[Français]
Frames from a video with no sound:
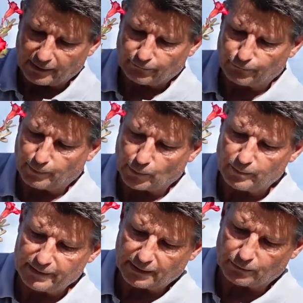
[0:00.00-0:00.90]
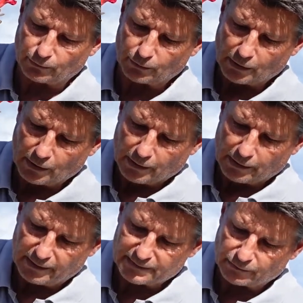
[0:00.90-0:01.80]
Il hein. ne faut pas oublier que
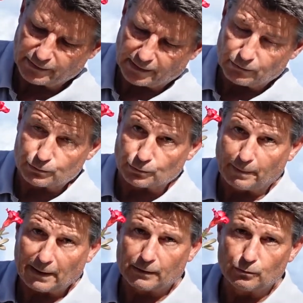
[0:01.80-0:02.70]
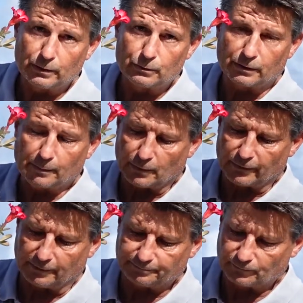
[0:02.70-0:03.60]
les engrais ne sont pas la nourriture des
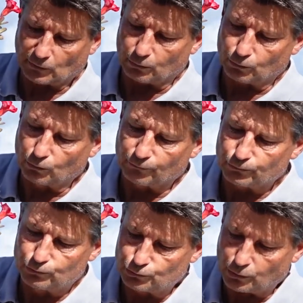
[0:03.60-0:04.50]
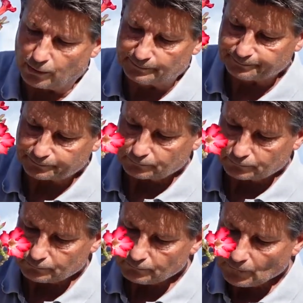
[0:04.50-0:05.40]
plantes. Hein. on confond toujours.
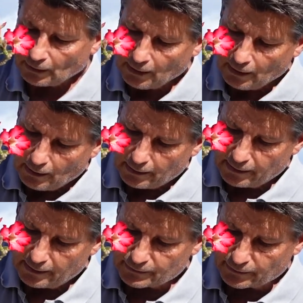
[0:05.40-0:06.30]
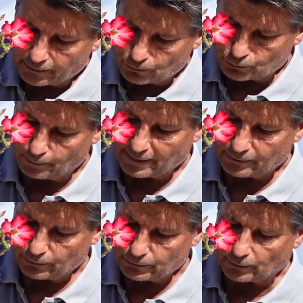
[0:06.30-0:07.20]
Les, engrais ne sont pas la
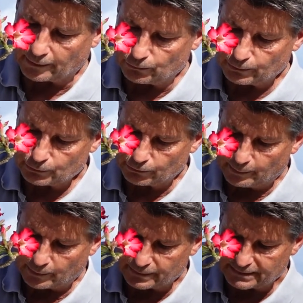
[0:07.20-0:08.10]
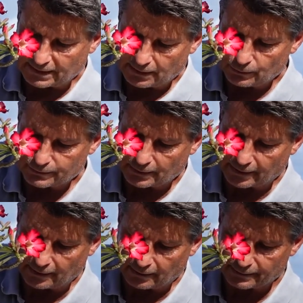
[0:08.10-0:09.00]
nourriture. La nourriture des plantes, c'est le
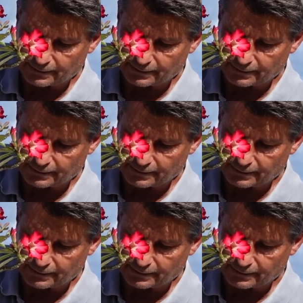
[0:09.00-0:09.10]
soleil. Hein.